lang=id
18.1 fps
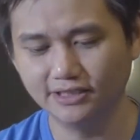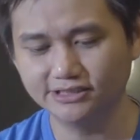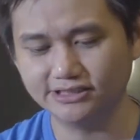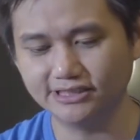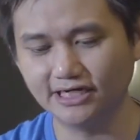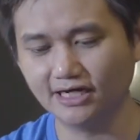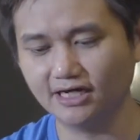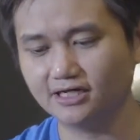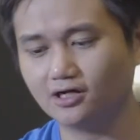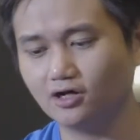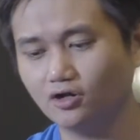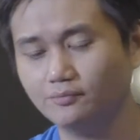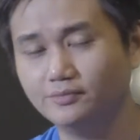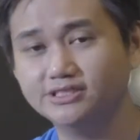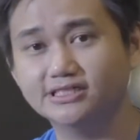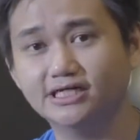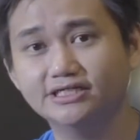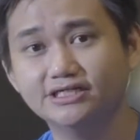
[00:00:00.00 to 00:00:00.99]
Sedangkan kalau
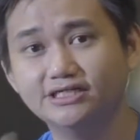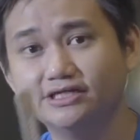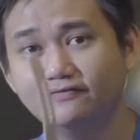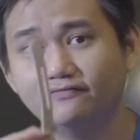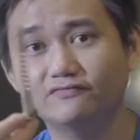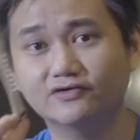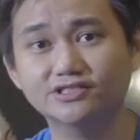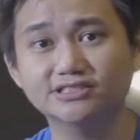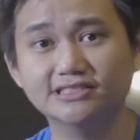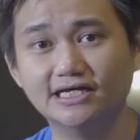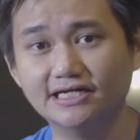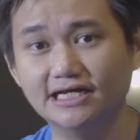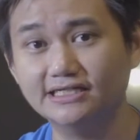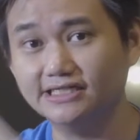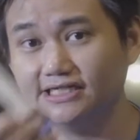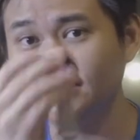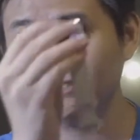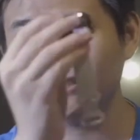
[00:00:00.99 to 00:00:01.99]
misalnya di Versa
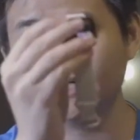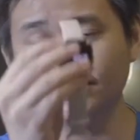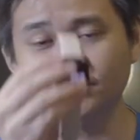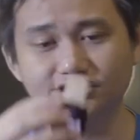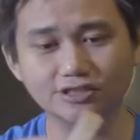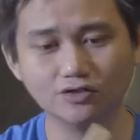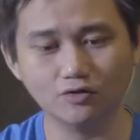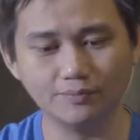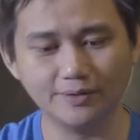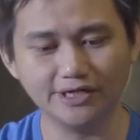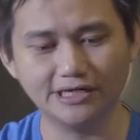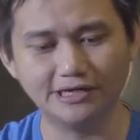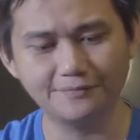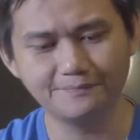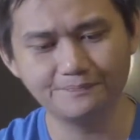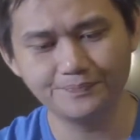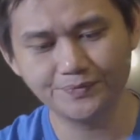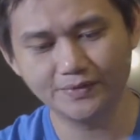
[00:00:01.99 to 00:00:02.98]
dan ini Sense yang gue
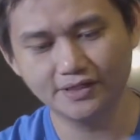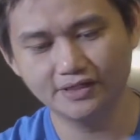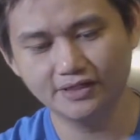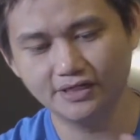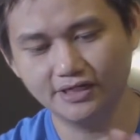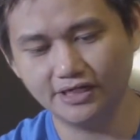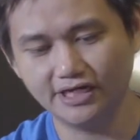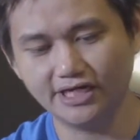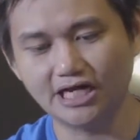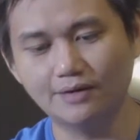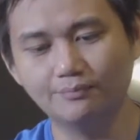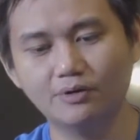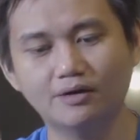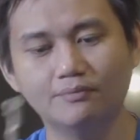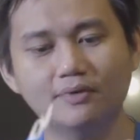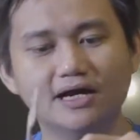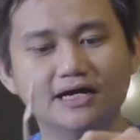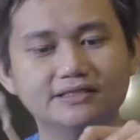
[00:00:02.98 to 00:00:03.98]
pegang, ini
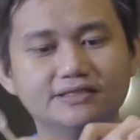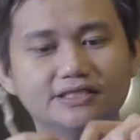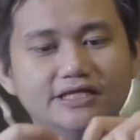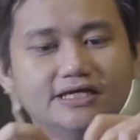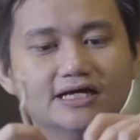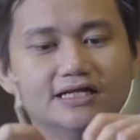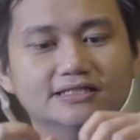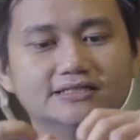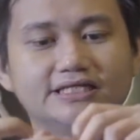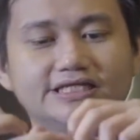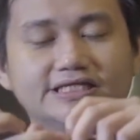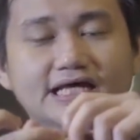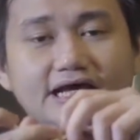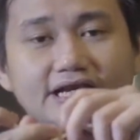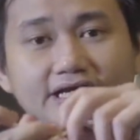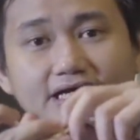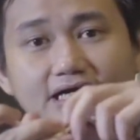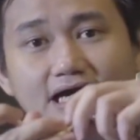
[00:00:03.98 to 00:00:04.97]
gampang banget tinggal
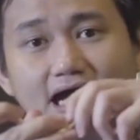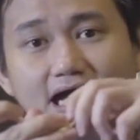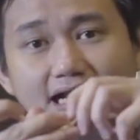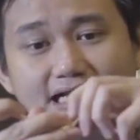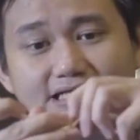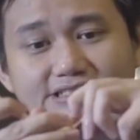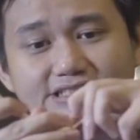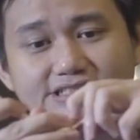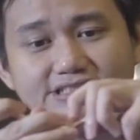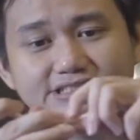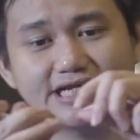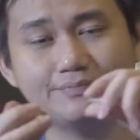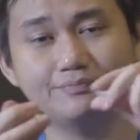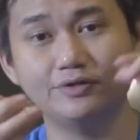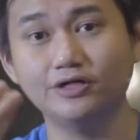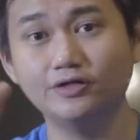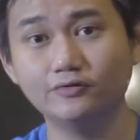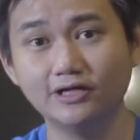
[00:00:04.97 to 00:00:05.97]
ditarik ke arah si strap
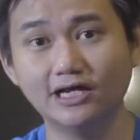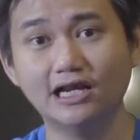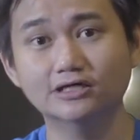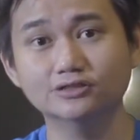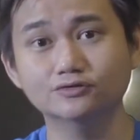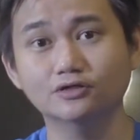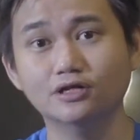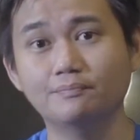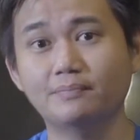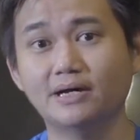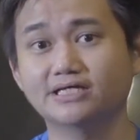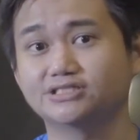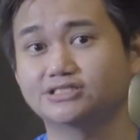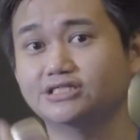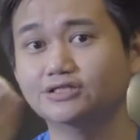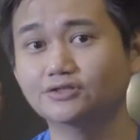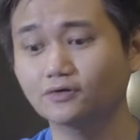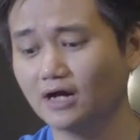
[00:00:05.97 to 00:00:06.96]
ini udah langsung lepas
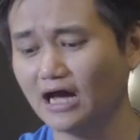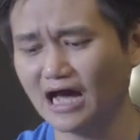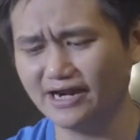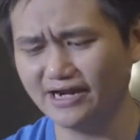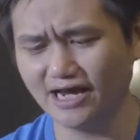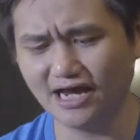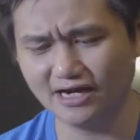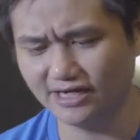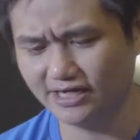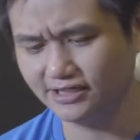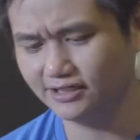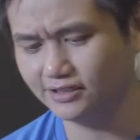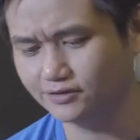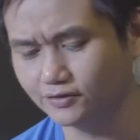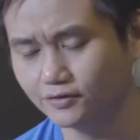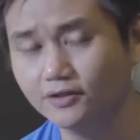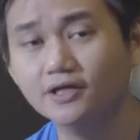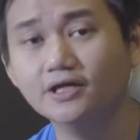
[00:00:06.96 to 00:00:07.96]
gitu nggak aneh-aneh
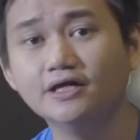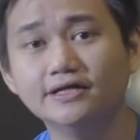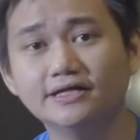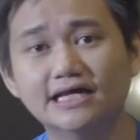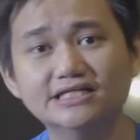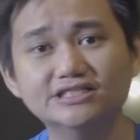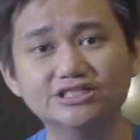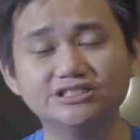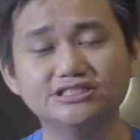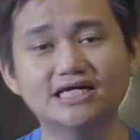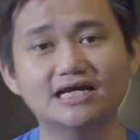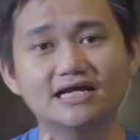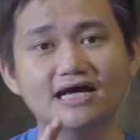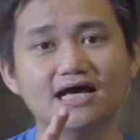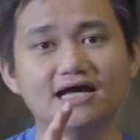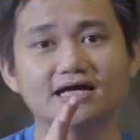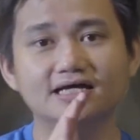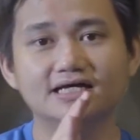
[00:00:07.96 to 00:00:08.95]
gitu dan secara